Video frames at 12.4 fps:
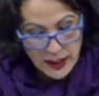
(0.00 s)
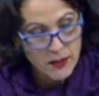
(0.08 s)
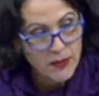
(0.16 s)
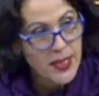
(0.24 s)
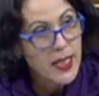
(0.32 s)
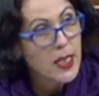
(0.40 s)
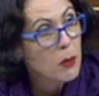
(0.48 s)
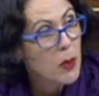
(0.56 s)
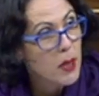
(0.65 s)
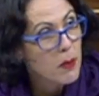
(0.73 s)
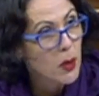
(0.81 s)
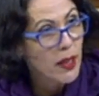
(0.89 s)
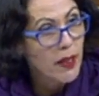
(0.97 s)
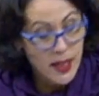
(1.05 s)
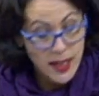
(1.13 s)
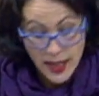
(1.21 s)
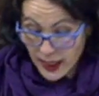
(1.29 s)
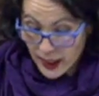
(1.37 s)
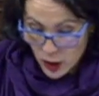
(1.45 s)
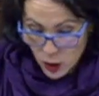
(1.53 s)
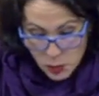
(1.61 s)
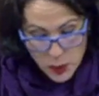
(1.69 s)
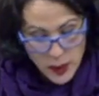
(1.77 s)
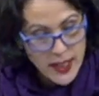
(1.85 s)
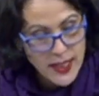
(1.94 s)
entre fascismo y democracia. Y
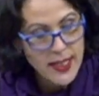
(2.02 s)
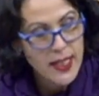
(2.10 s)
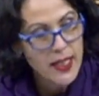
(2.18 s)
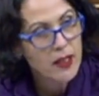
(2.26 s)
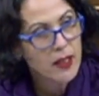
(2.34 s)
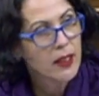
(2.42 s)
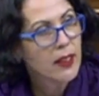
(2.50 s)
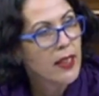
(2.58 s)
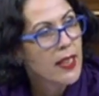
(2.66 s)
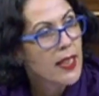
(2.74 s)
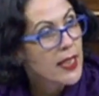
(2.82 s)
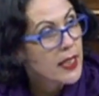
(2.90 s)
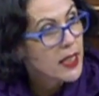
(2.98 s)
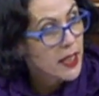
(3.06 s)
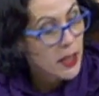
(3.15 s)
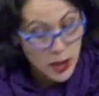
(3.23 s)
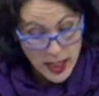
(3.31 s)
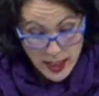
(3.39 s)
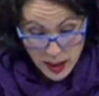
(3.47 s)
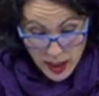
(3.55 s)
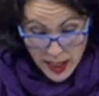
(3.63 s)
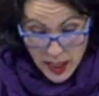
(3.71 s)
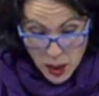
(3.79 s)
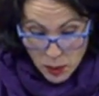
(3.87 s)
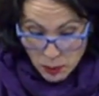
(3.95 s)
no puede ser, señorías,
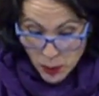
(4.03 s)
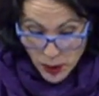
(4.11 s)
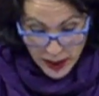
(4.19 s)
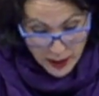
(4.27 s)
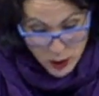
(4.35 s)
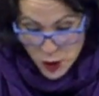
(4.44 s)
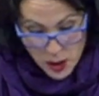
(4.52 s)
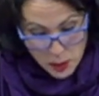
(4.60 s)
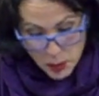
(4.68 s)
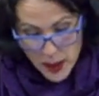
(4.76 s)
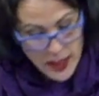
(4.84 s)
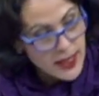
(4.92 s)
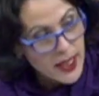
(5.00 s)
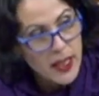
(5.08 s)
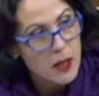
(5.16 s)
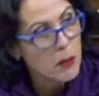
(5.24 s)
porque no se puede ser